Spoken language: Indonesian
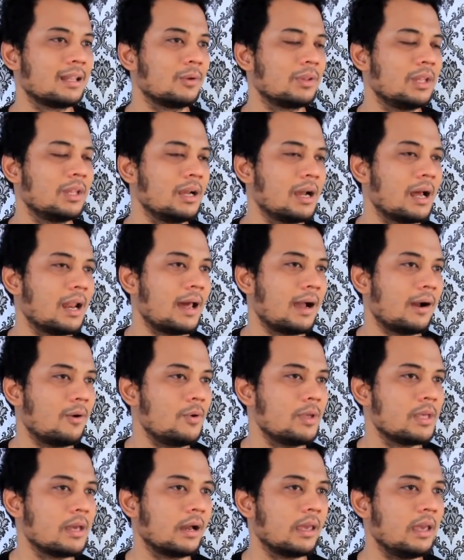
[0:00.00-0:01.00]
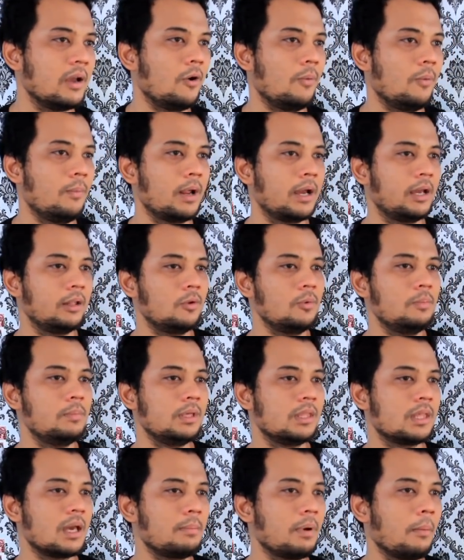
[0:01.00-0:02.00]
atau tingkah lakunya, King Cobra itu
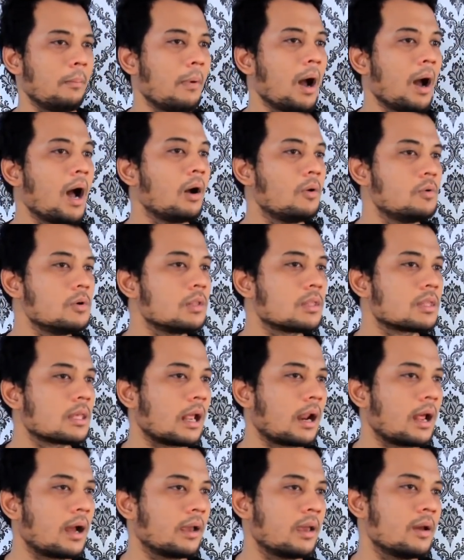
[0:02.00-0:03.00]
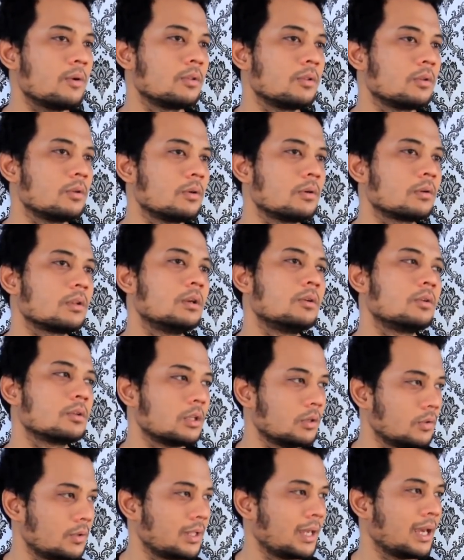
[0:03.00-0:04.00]
bisa membangun sarangnya untuk
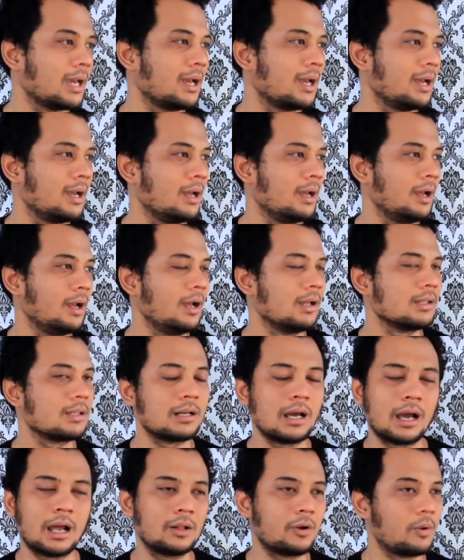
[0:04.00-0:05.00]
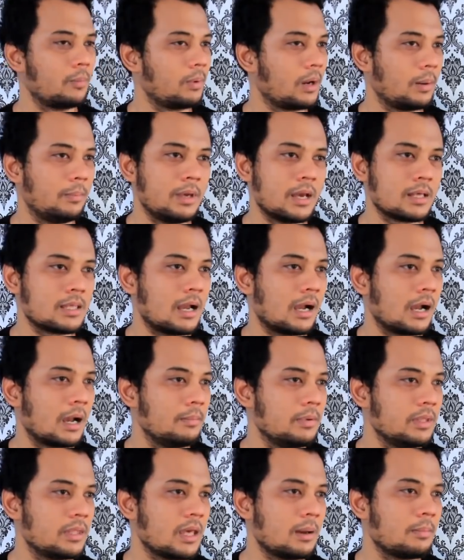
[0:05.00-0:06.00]
telur-telurnya. Sedangkan Cobra biasa
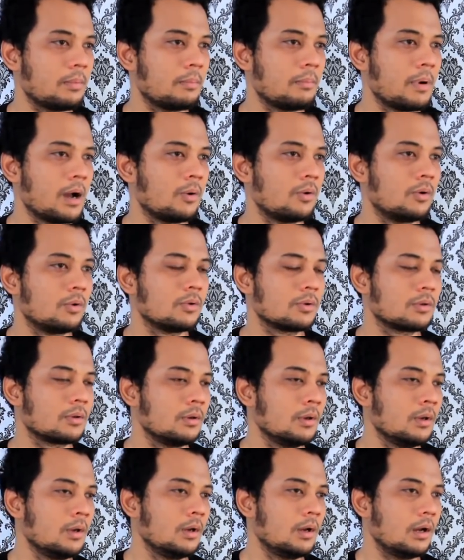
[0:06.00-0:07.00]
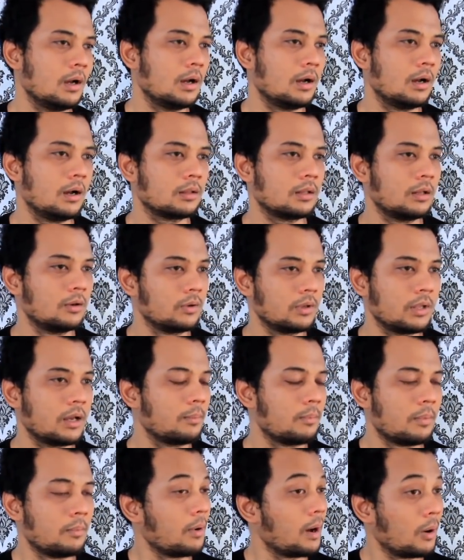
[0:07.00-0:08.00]
nggak bisa membangun untuk uh,
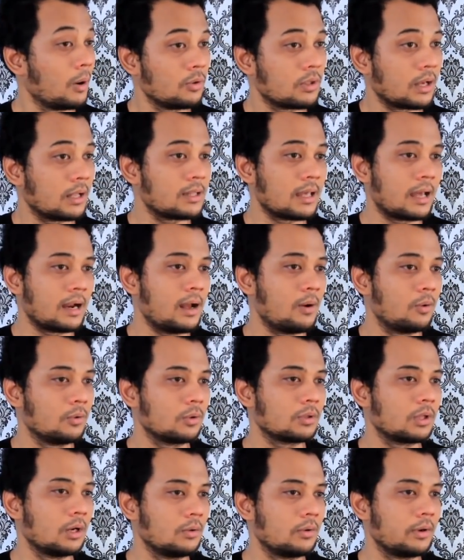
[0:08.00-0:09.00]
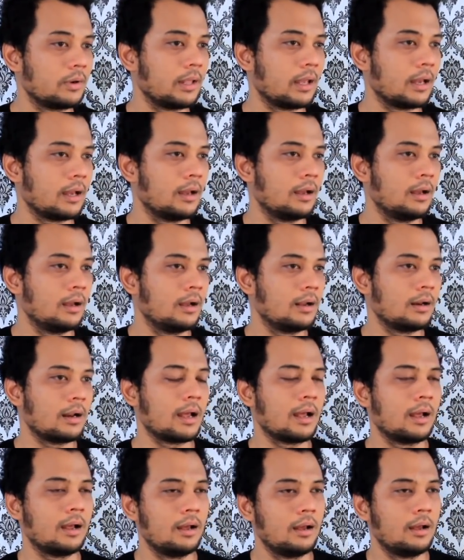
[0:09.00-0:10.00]
telurnya, membangunkan sarang untuk telurnya.
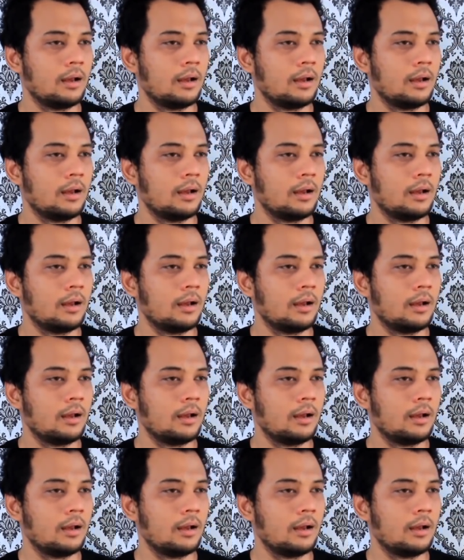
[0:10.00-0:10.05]
Nah,